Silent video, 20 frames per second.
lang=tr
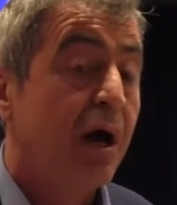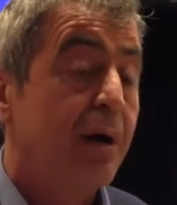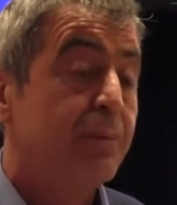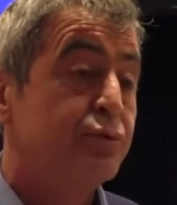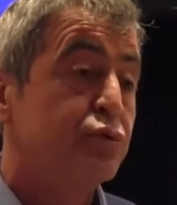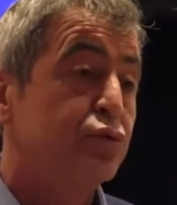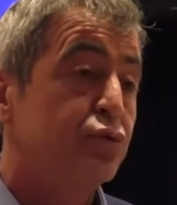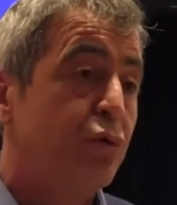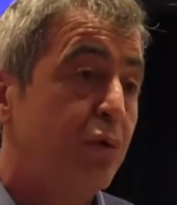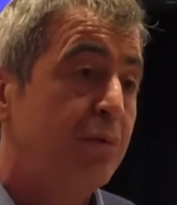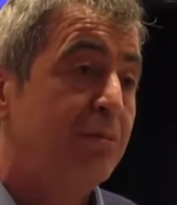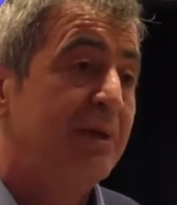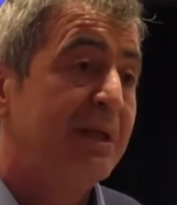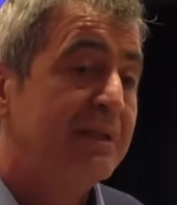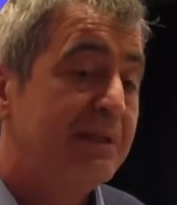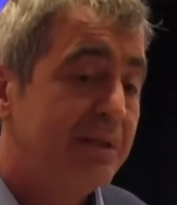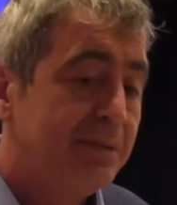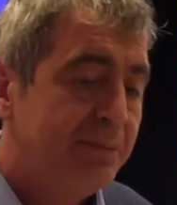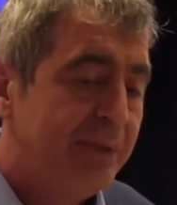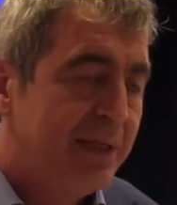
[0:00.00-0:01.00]
absürt
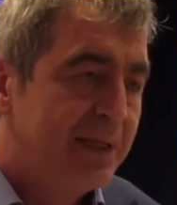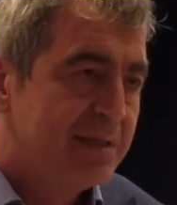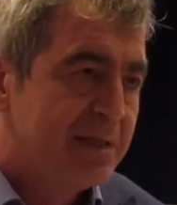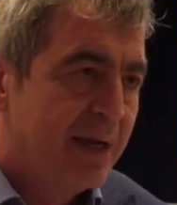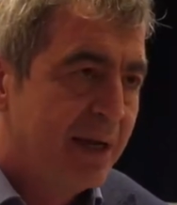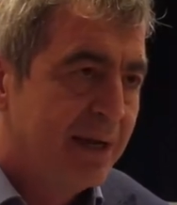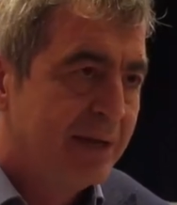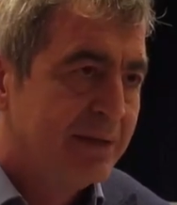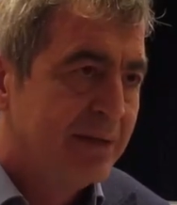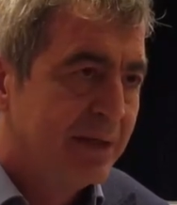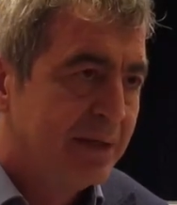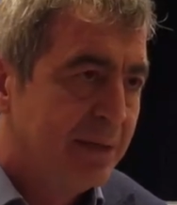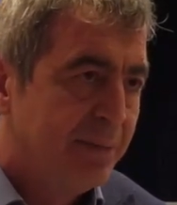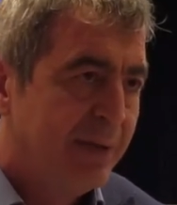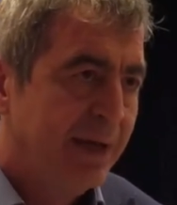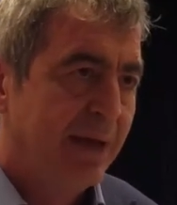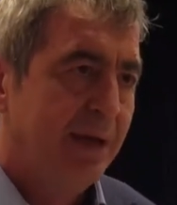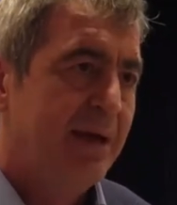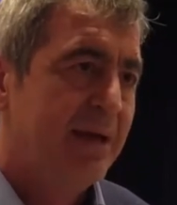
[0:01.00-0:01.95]
olmadığını bilecek kadar da ben